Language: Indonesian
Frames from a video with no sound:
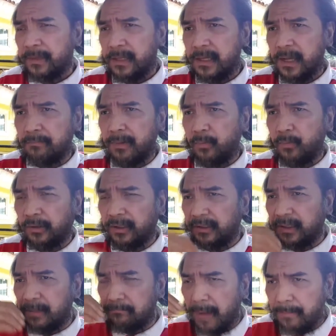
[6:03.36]
yang membuat
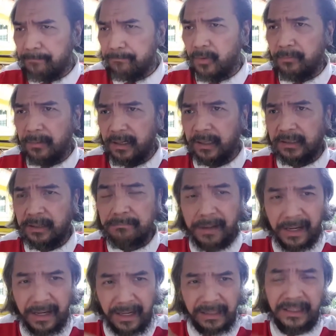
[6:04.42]
kita mampu melihat
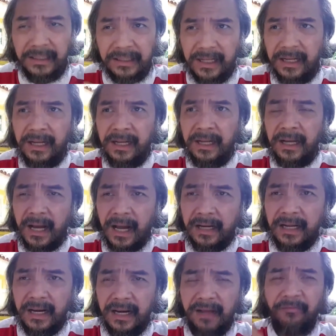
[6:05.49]
keberadaan kita
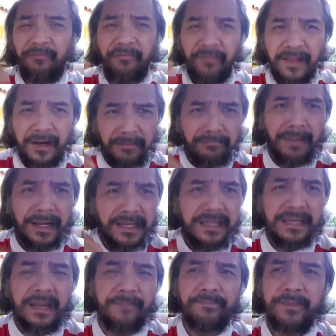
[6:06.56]
adalah
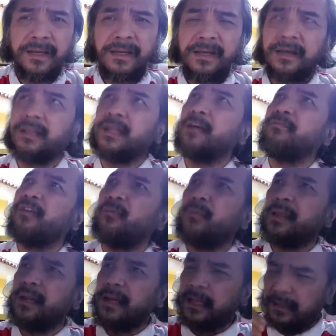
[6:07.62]
firmannya. nya Ketika
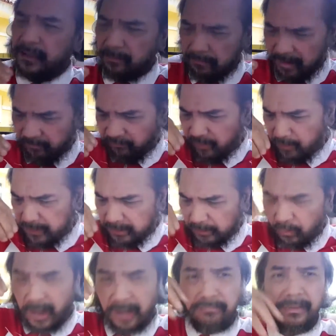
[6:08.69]
firmannya datang maka firmannya
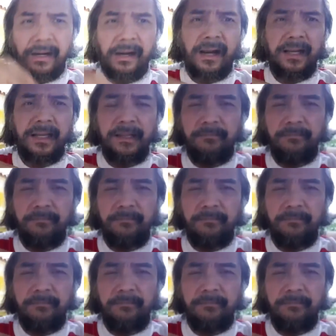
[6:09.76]
itu akan menerangi